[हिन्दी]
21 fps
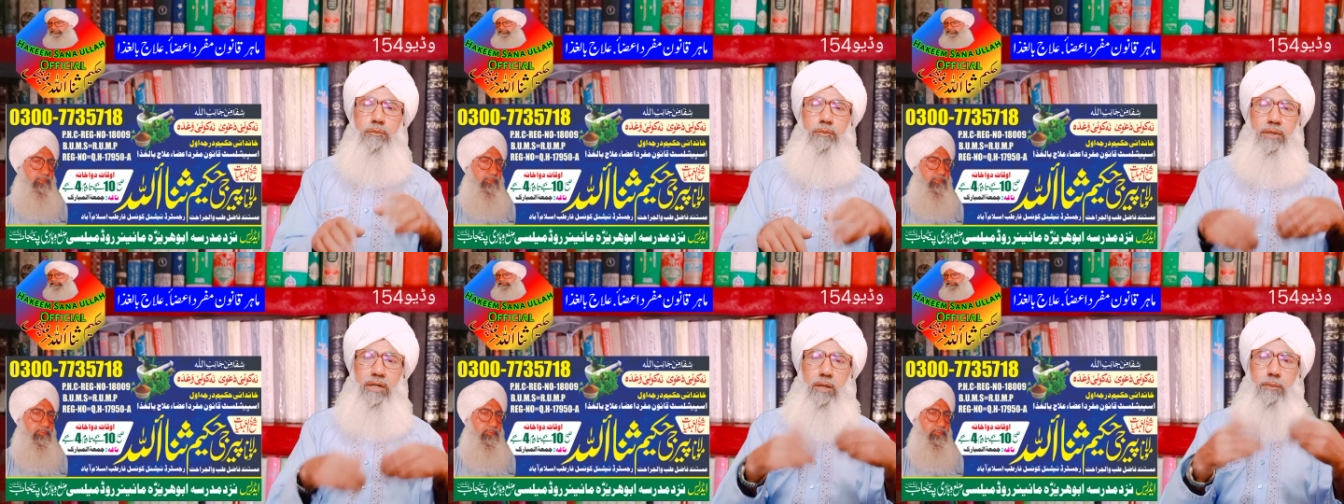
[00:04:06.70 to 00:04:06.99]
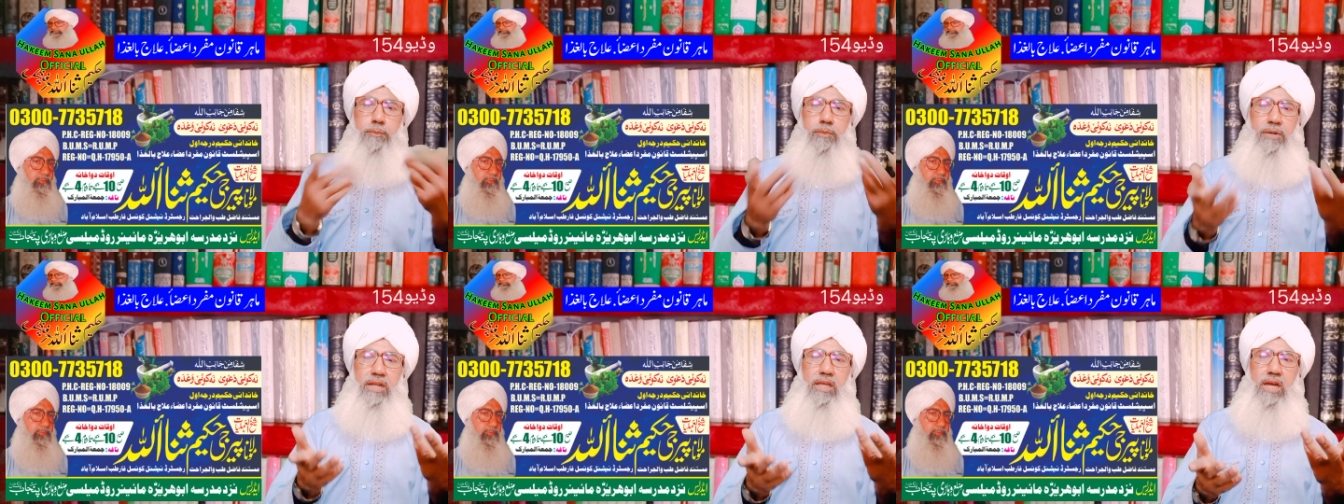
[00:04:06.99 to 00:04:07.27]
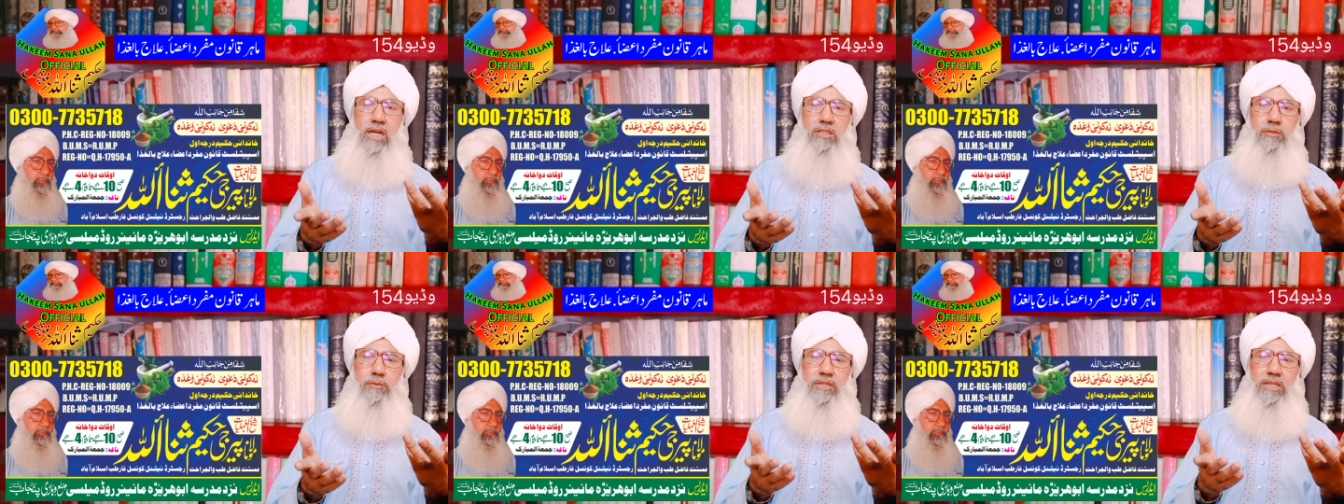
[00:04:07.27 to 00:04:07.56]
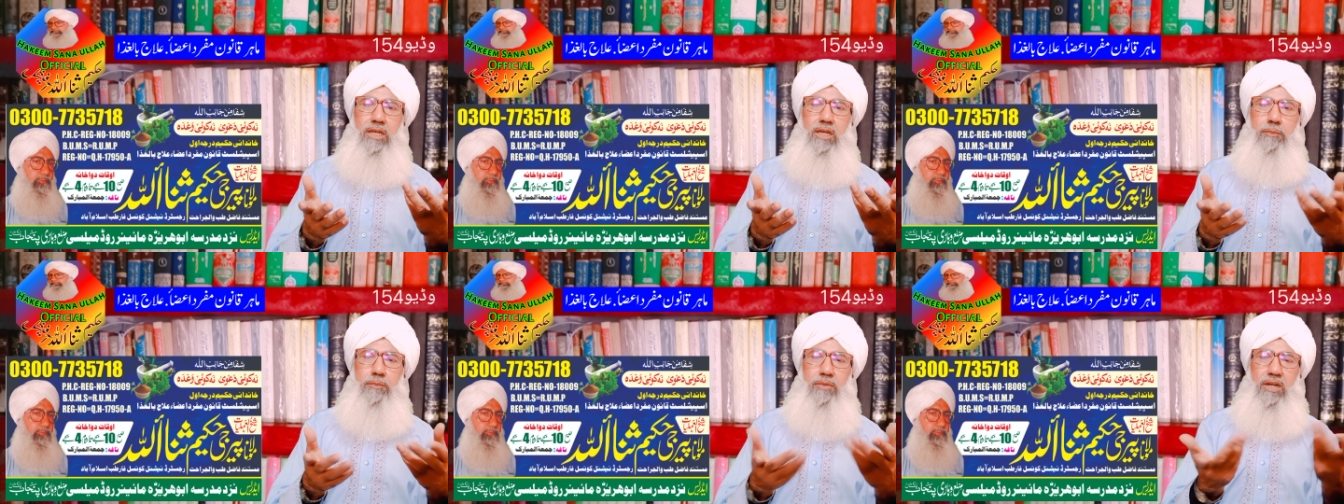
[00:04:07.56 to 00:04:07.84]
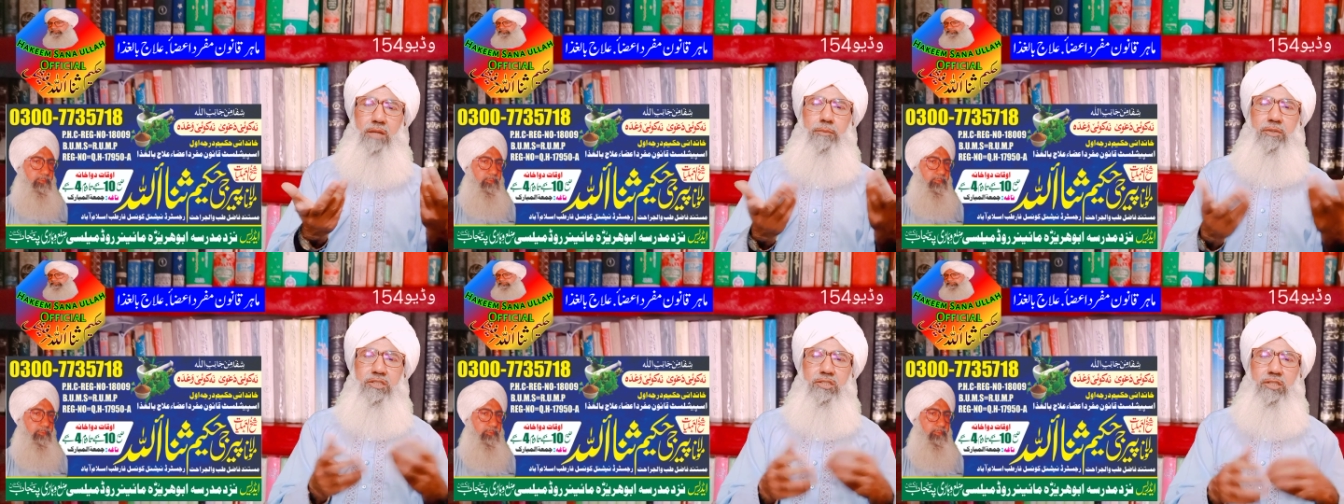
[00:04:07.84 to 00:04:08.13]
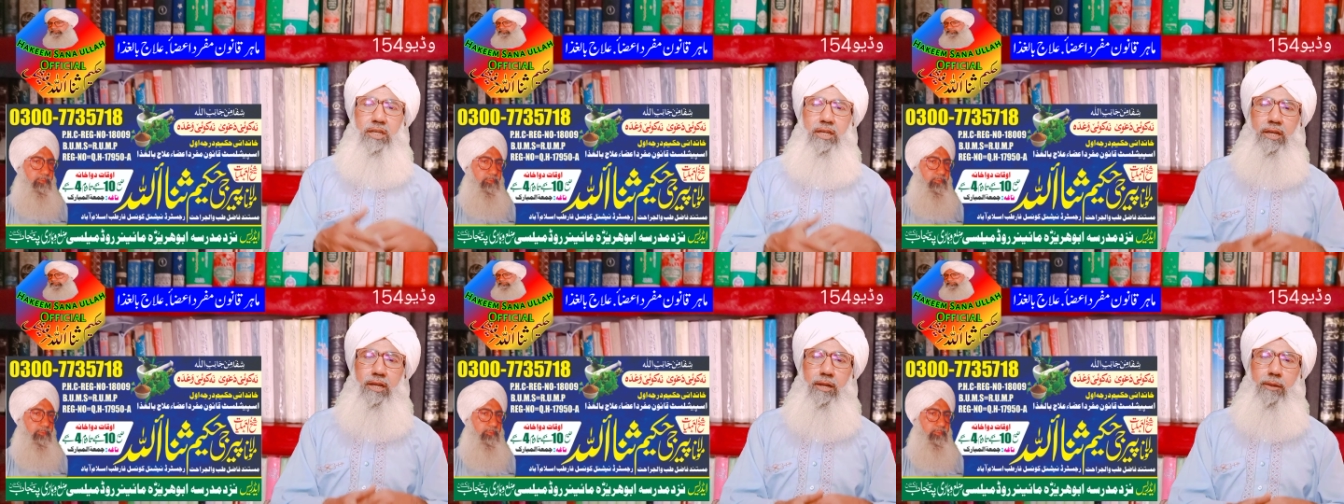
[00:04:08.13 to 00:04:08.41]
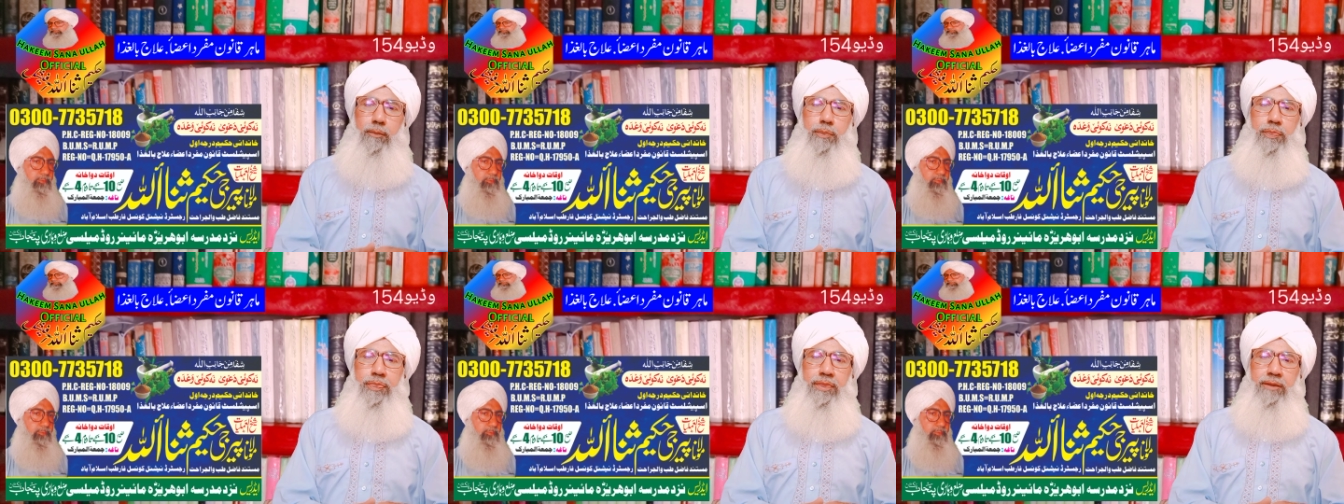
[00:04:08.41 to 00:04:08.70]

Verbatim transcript: बड़े आदमी हैं बड़े बच्चे हैं